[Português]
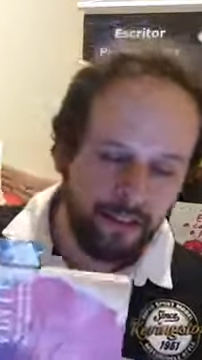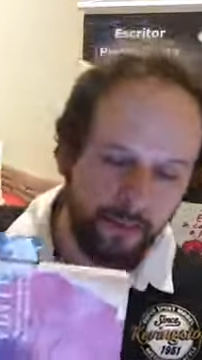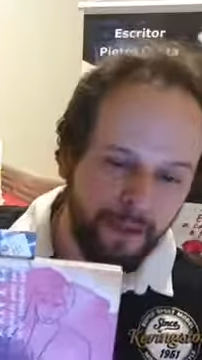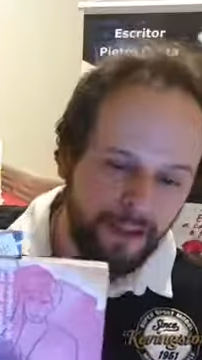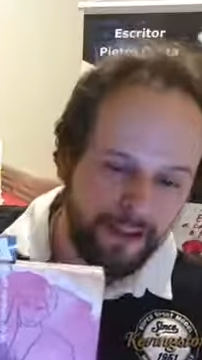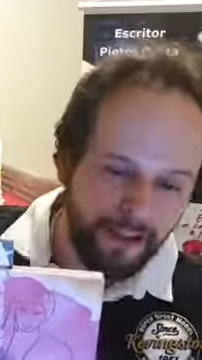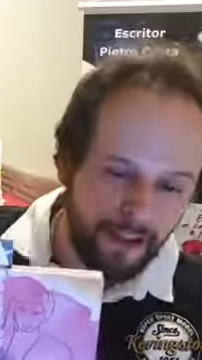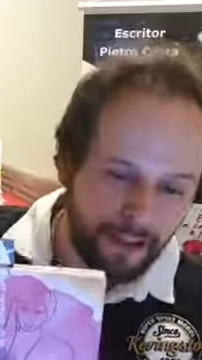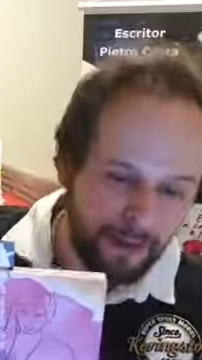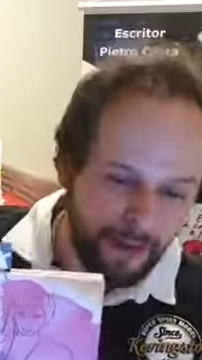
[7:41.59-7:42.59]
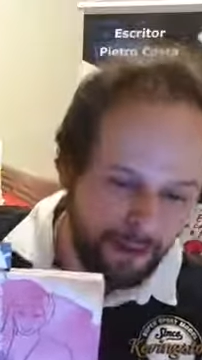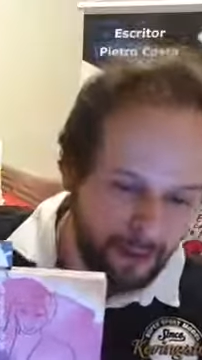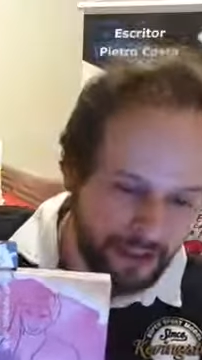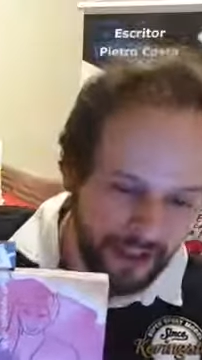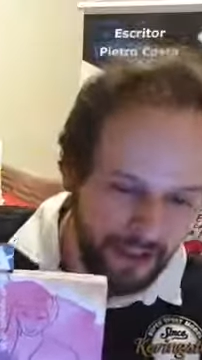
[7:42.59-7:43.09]
apresentando aqui para
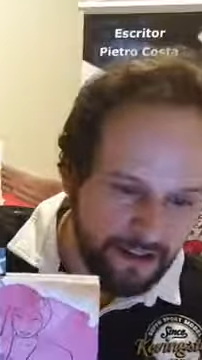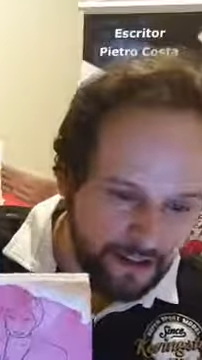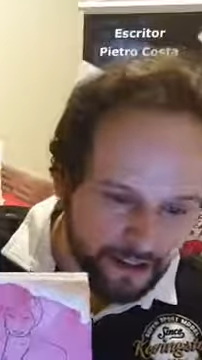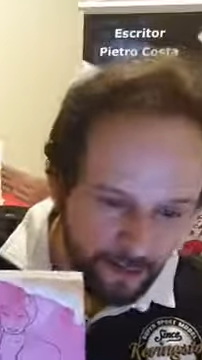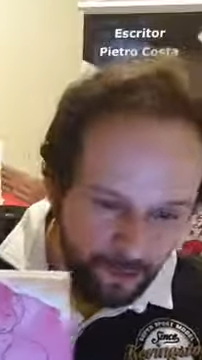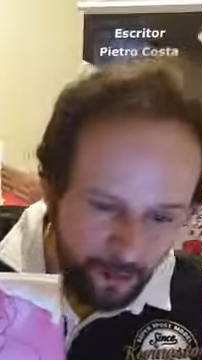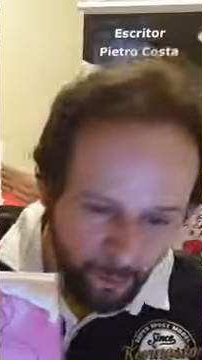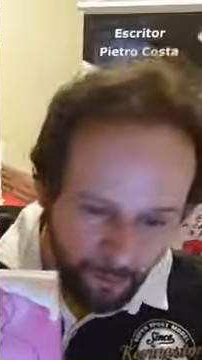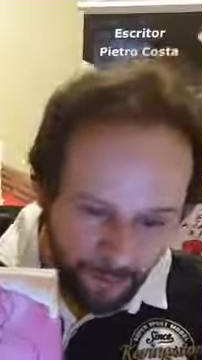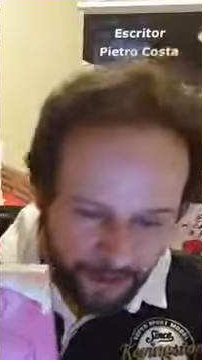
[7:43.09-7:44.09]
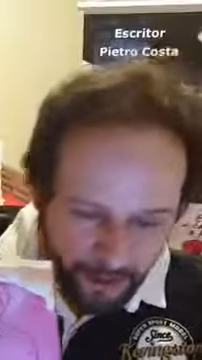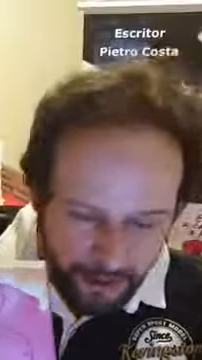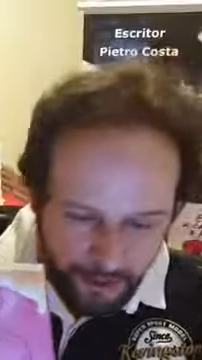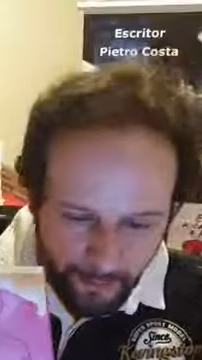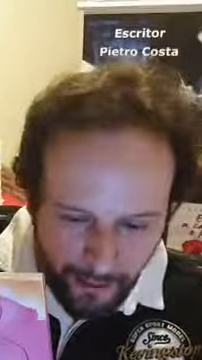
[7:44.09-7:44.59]
vocês. Eu estou acompanhando
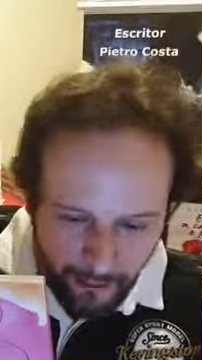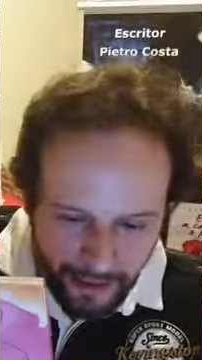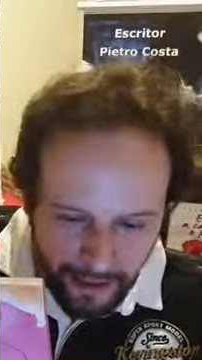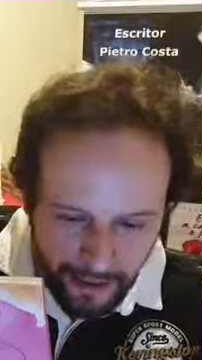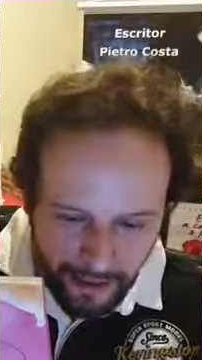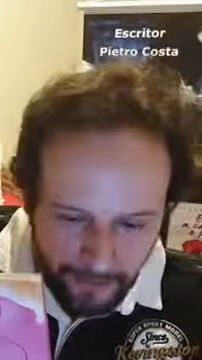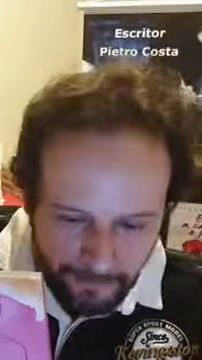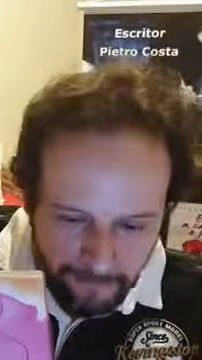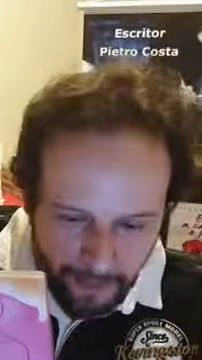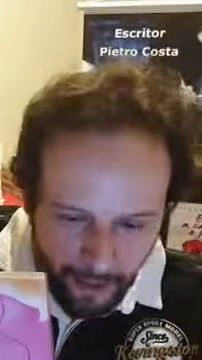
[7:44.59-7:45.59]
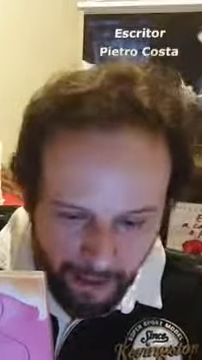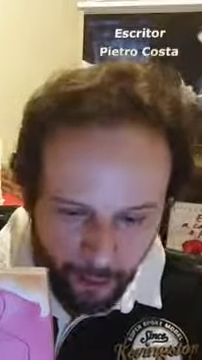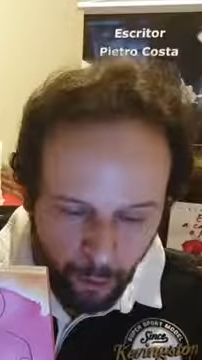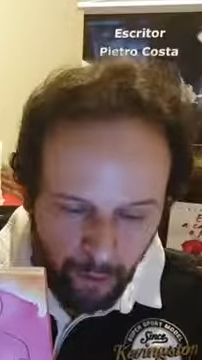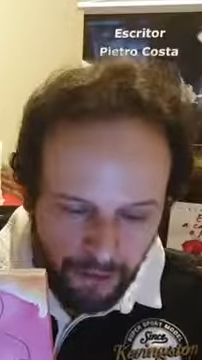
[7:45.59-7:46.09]
também pela,
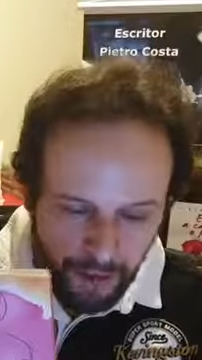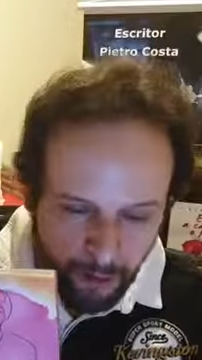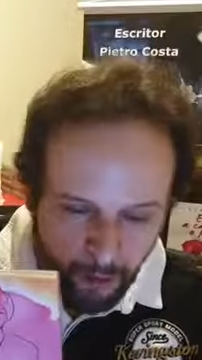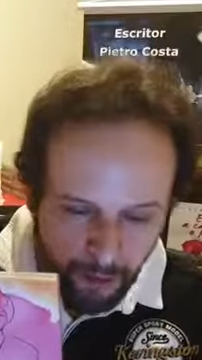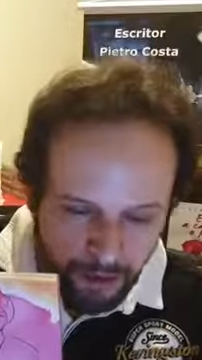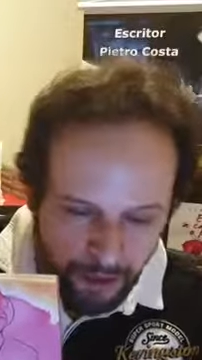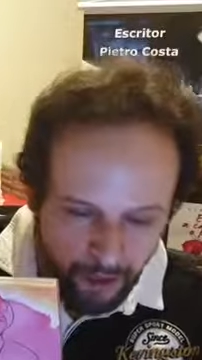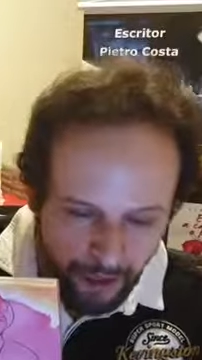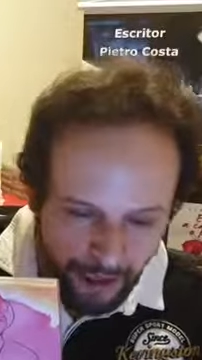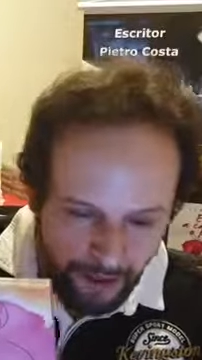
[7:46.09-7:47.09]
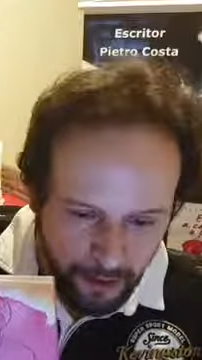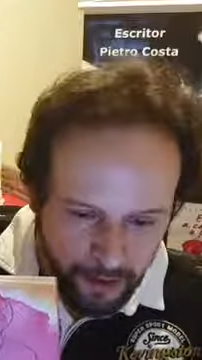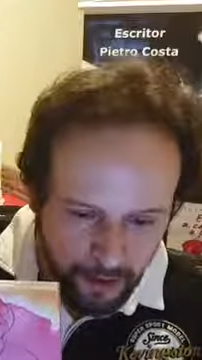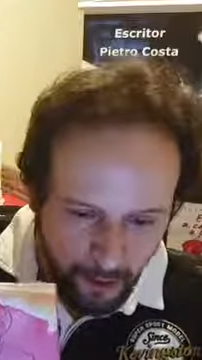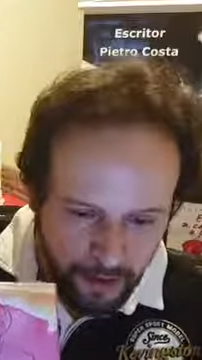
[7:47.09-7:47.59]
pelo computador, o celular é o
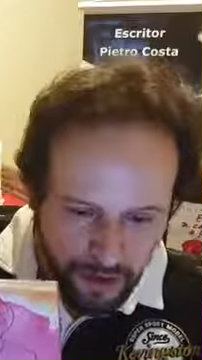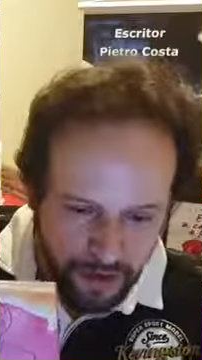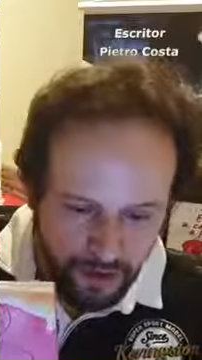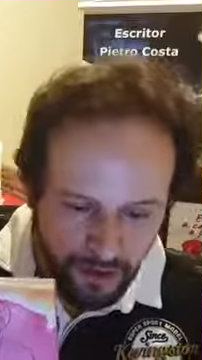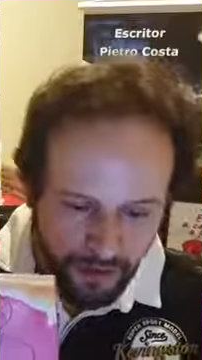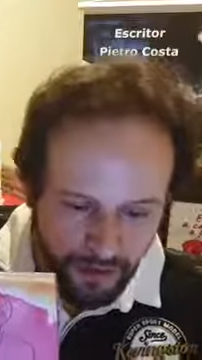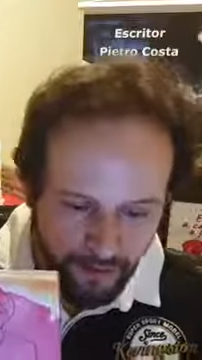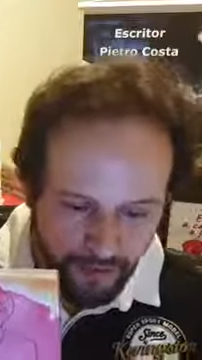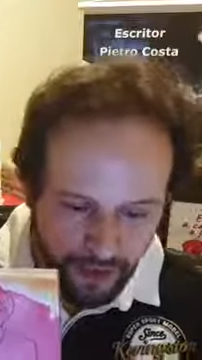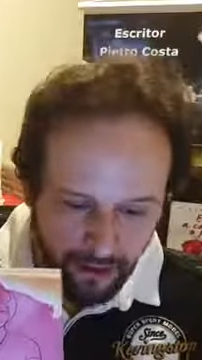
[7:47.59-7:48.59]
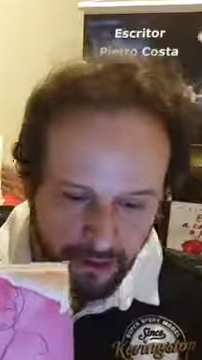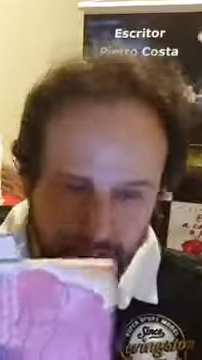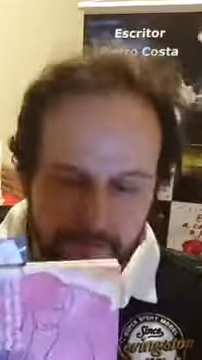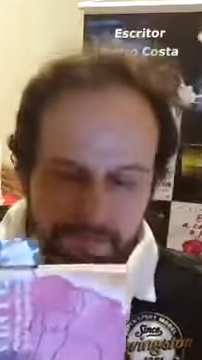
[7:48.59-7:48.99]
dispositivo que está gravando, né?